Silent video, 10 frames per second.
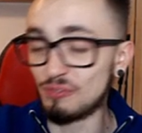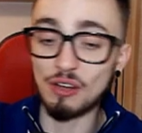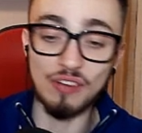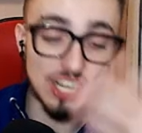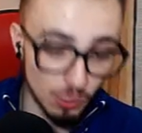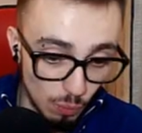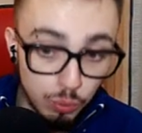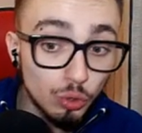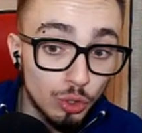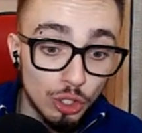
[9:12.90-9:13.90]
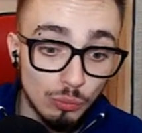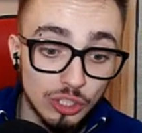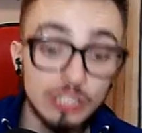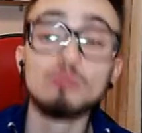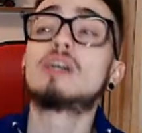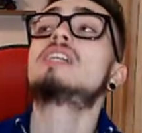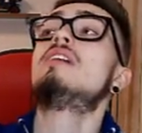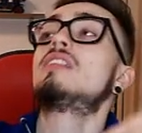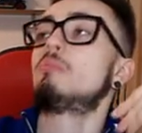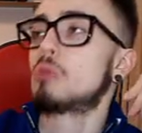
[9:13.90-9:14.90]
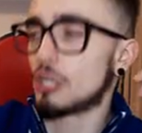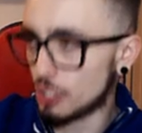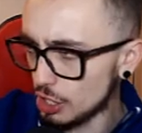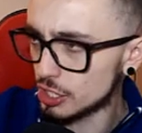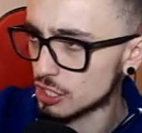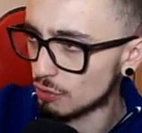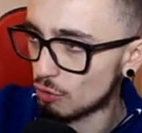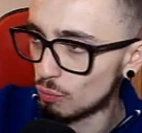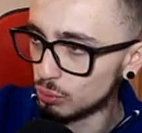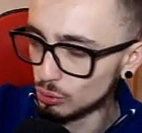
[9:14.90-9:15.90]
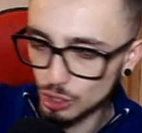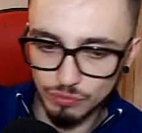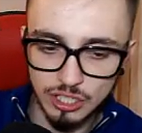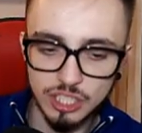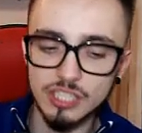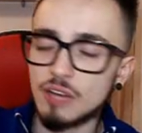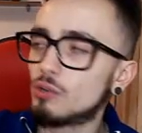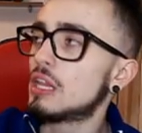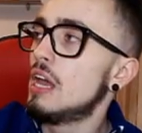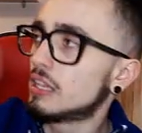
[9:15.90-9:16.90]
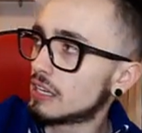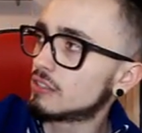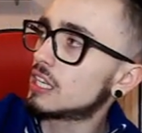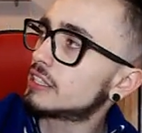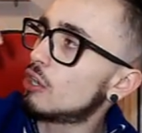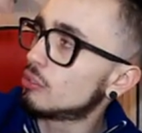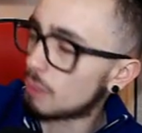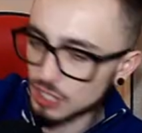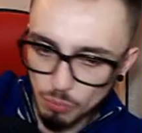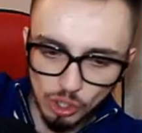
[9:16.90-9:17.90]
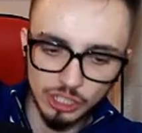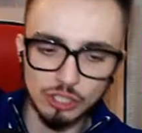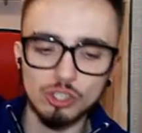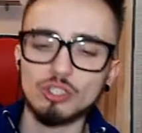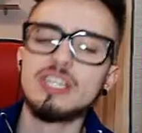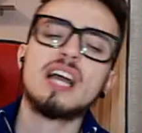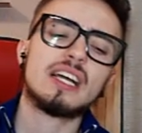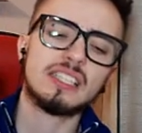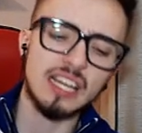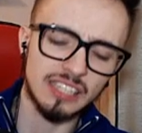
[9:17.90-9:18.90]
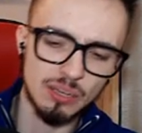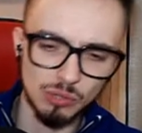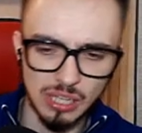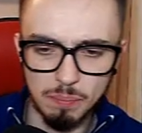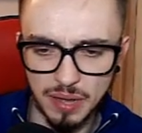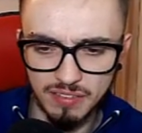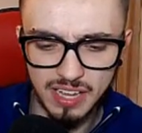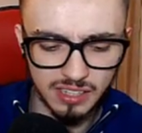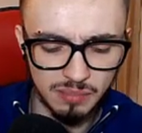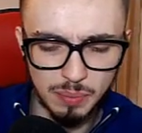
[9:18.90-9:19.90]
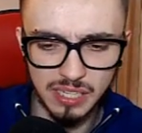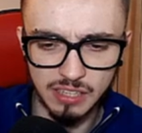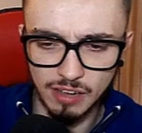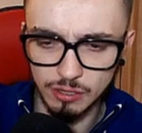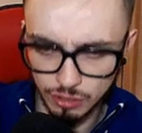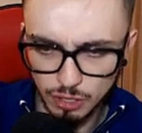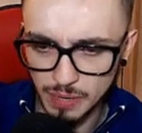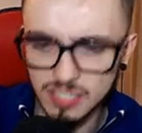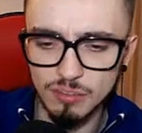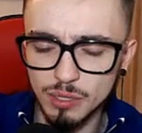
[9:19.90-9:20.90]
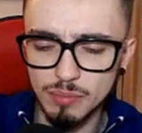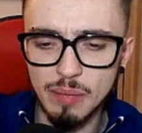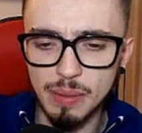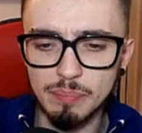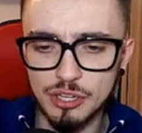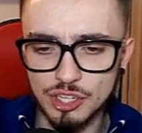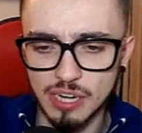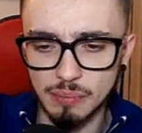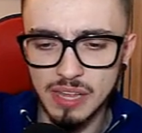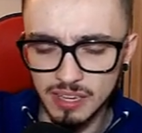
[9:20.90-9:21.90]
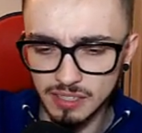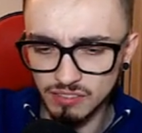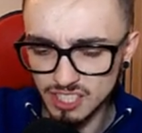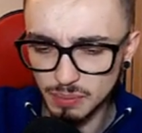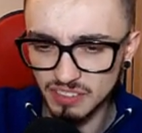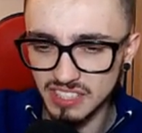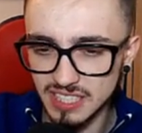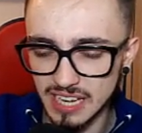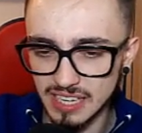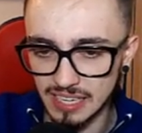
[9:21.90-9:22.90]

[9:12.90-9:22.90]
вашему будущему сыну, когда вы там родите своего будущего сына, вот тогда он посмотрит то, что я когда-то ему там привет передавал, он 100% будет моим подписчиком. Два с половиной